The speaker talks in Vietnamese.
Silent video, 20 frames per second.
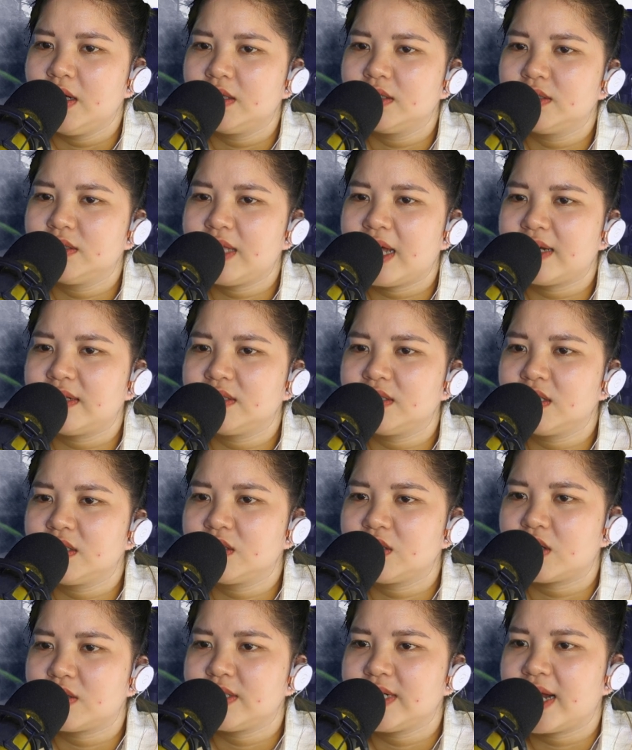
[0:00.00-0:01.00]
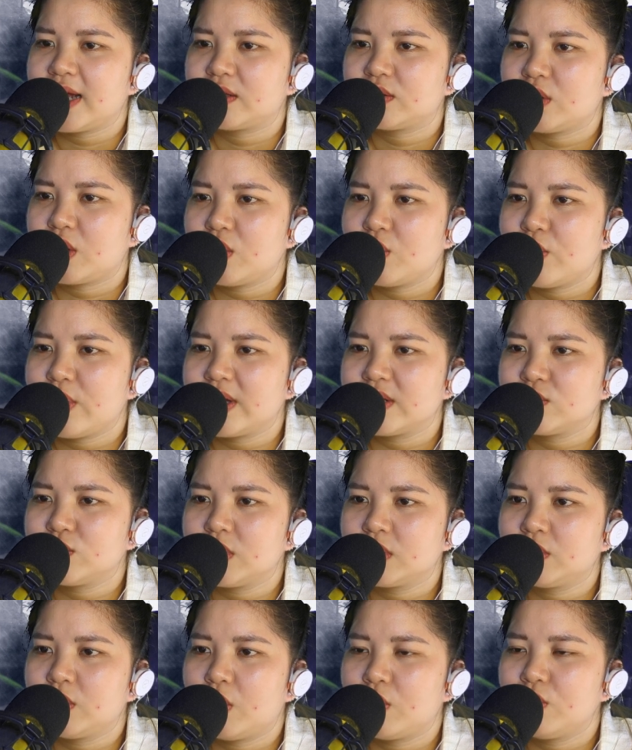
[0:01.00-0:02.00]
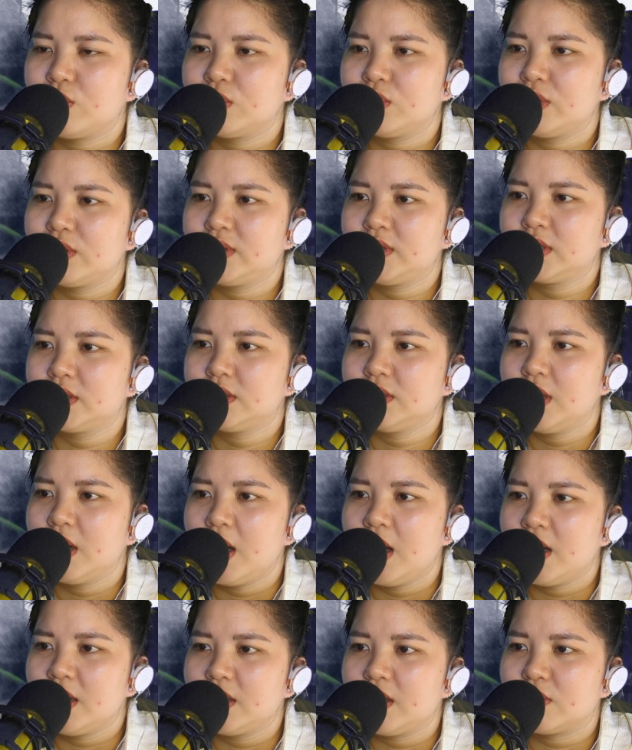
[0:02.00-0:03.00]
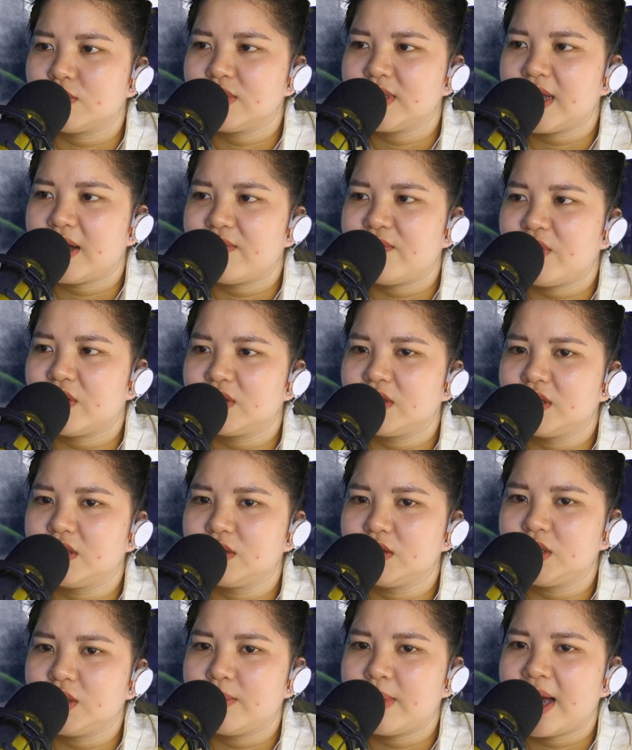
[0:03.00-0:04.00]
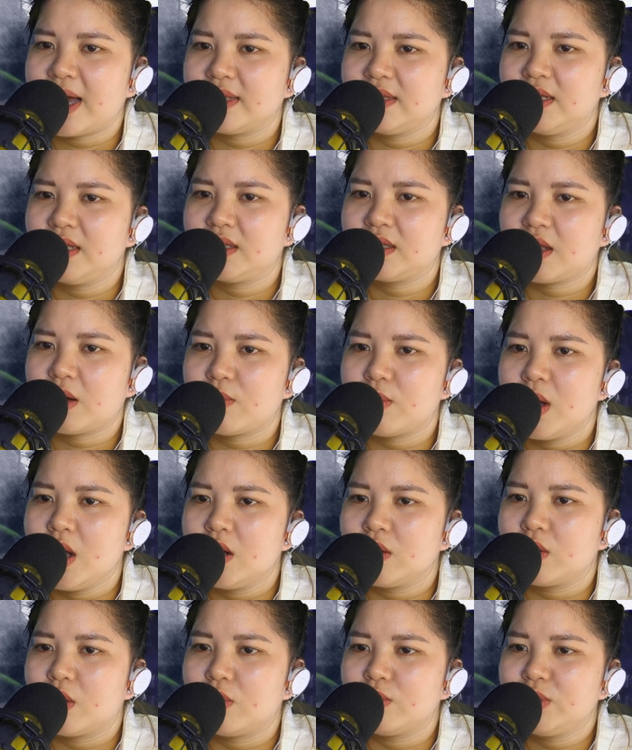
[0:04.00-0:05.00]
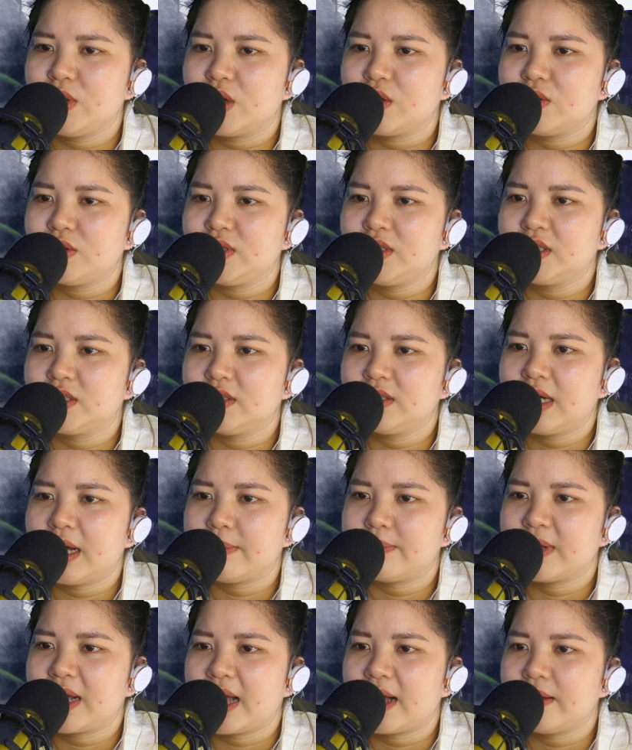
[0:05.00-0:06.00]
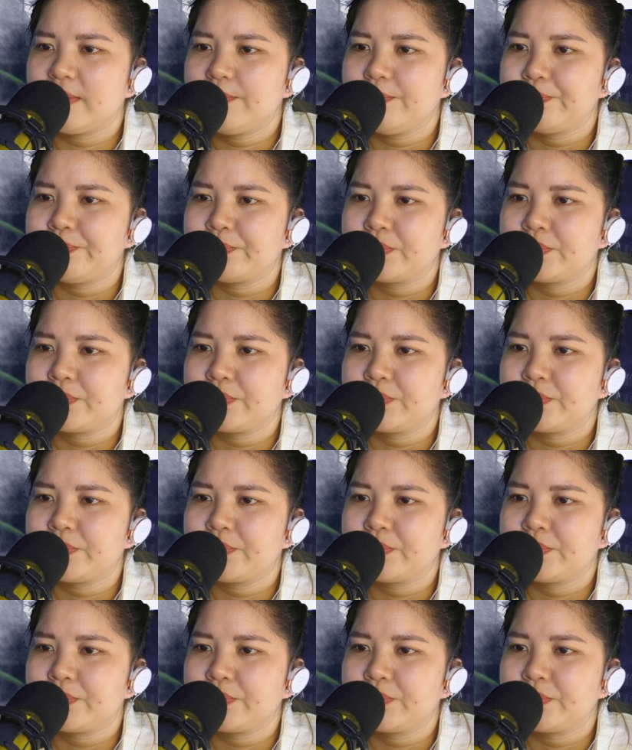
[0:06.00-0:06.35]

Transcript: Hứa Thanh rất rõ ràng thói quen xuất thủ của đội trưởng, dẫu sao pho tượng trong Hải Thi tộc cũng do đội trưởng gặm cắn.